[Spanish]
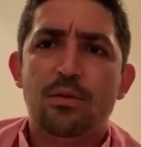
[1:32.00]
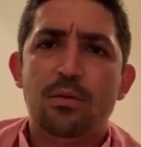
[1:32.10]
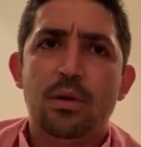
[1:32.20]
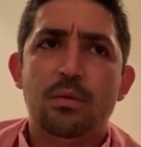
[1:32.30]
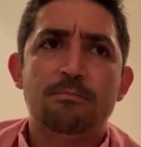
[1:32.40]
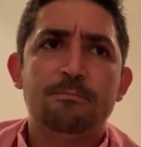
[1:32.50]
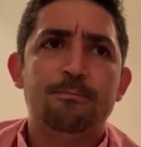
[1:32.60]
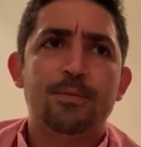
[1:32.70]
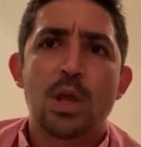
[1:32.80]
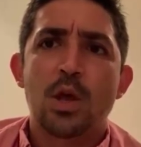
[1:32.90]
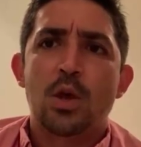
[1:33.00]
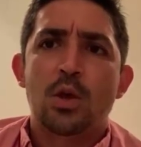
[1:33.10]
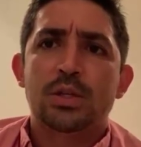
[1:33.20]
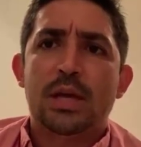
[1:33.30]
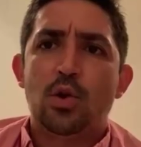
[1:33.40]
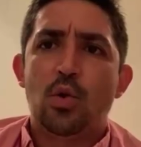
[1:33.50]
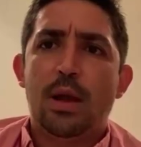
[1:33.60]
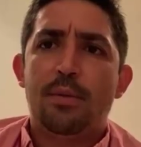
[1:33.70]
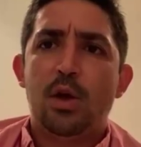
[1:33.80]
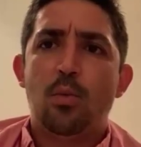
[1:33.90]
em, o sea,
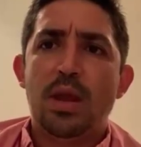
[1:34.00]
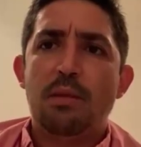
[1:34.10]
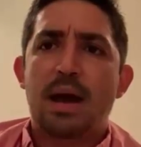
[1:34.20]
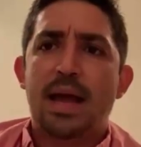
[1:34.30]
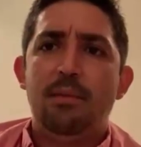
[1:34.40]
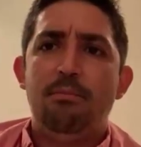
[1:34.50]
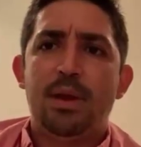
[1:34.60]
nunca vi como una imagen,